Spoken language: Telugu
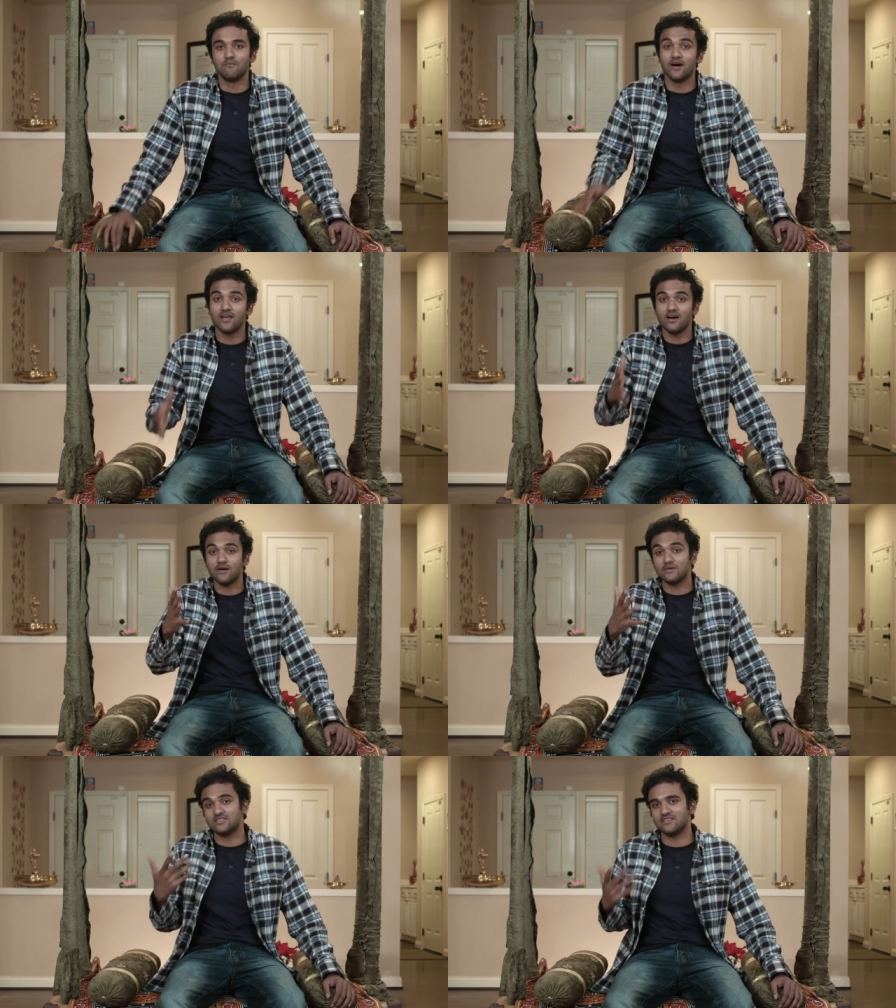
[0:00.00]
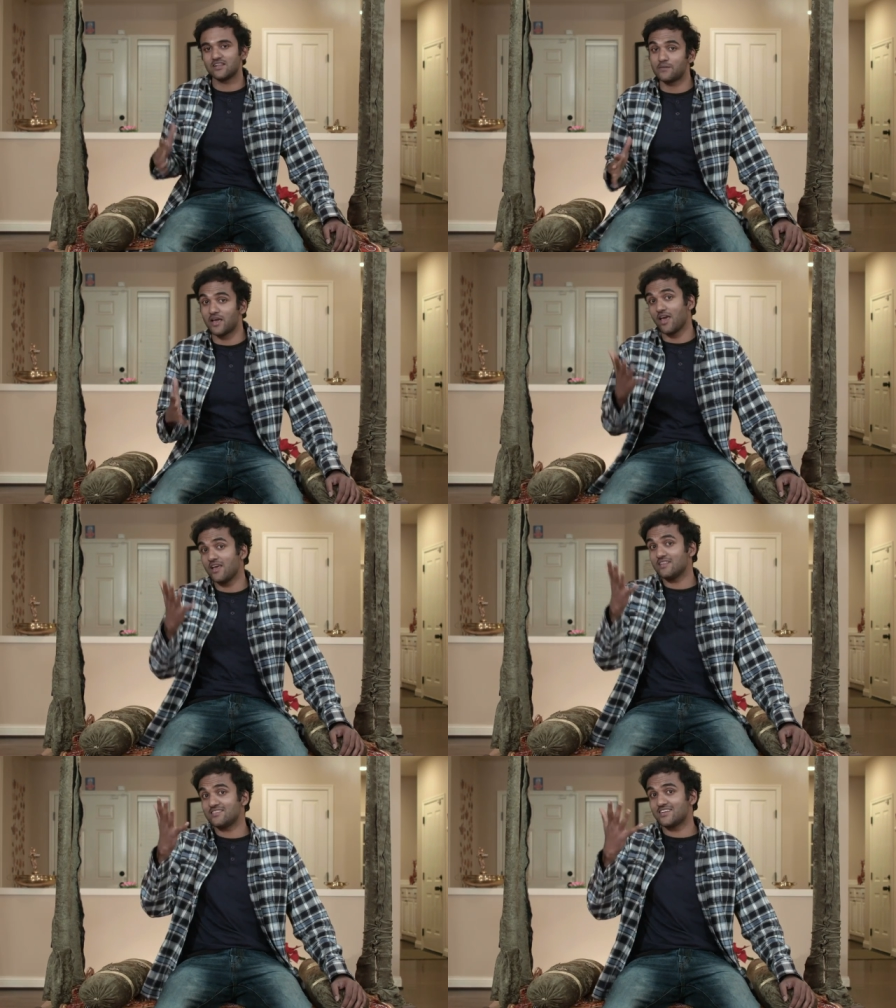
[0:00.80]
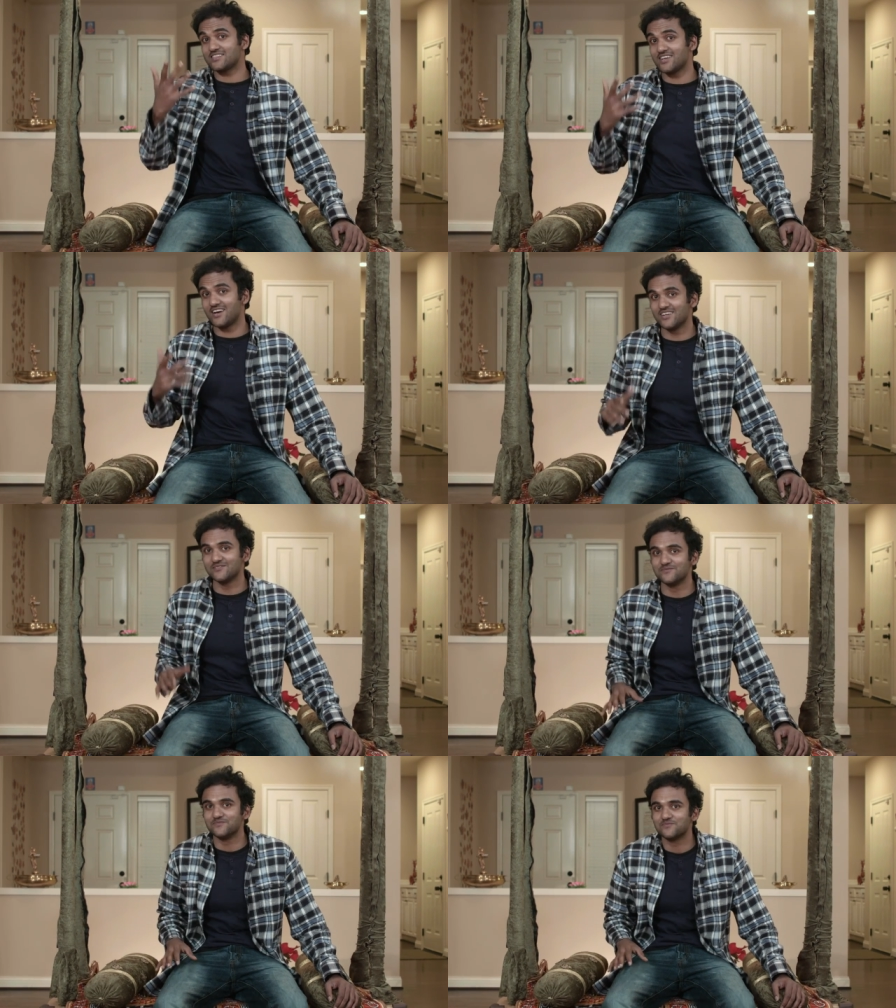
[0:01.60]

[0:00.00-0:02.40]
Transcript: మాయా మత్స్యంద్ర మహేంద్ర జాలం